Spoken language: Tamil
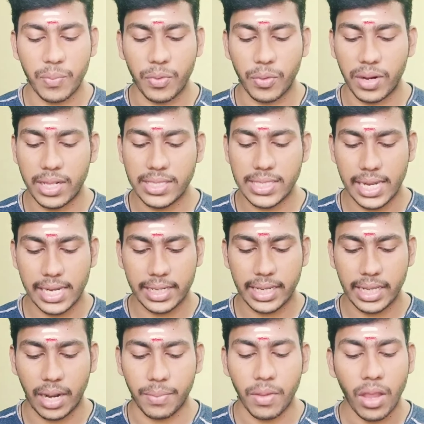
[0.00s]
உடன்
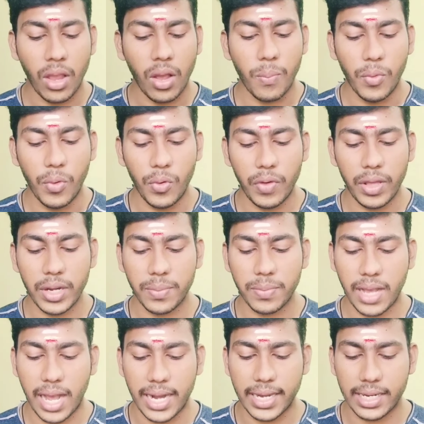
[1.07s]
செல்கிறான் மூவரும்
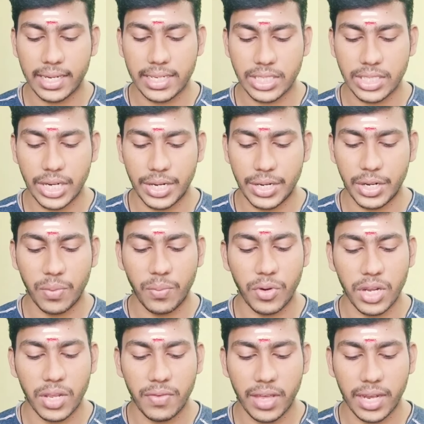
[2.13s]
காட்டிற்கு சென்று
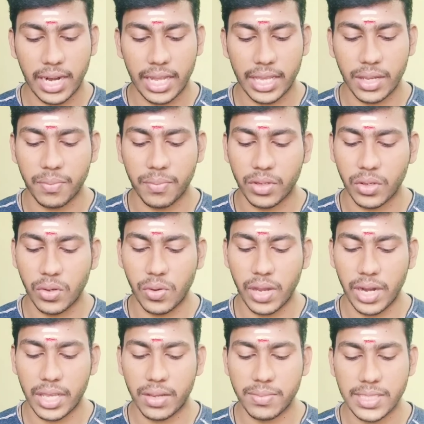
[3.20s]
முனிவர்களையும்
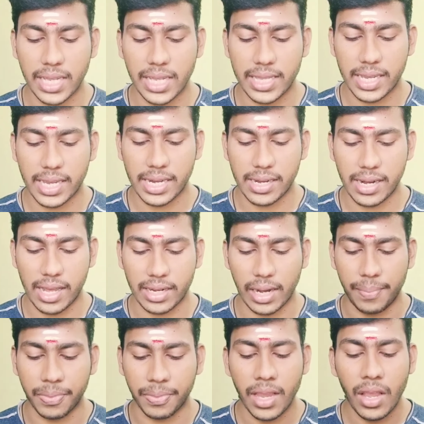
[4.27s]
குகனையும்
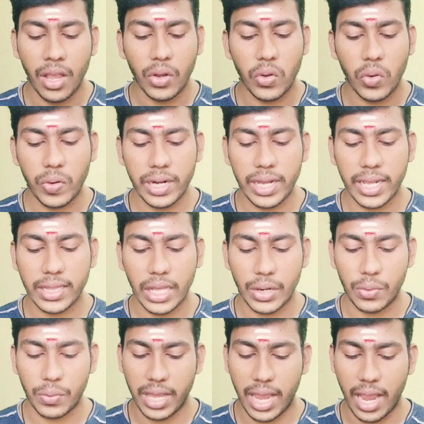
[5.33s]
சந்திக்கின்றார்கள் குகனை
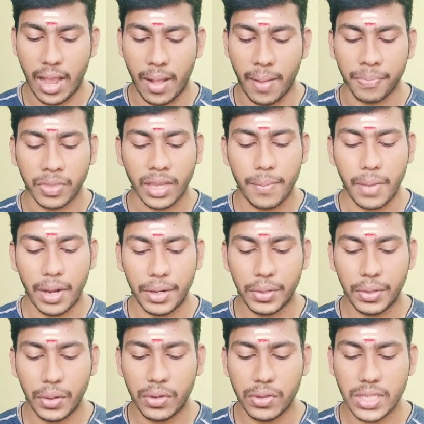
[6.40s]
தன்னுடைய
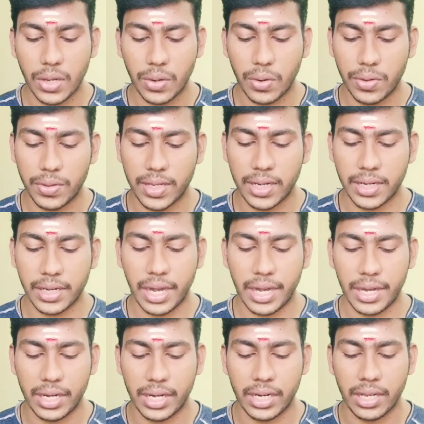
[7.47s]
மற்றொரு சகோதரன்
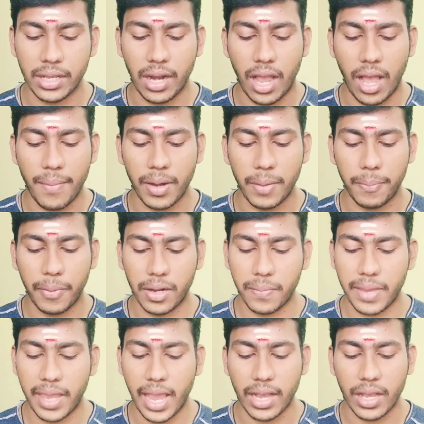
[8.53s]
என்று ராமன்
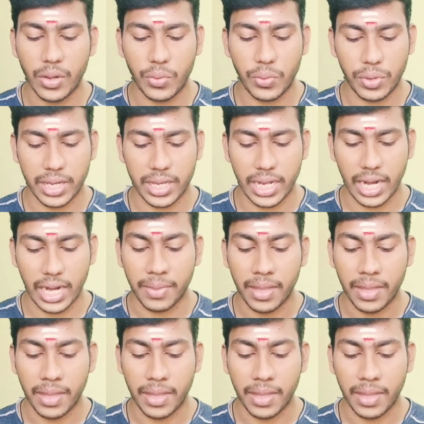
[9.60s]
பெருமையாக கூறுகிறார்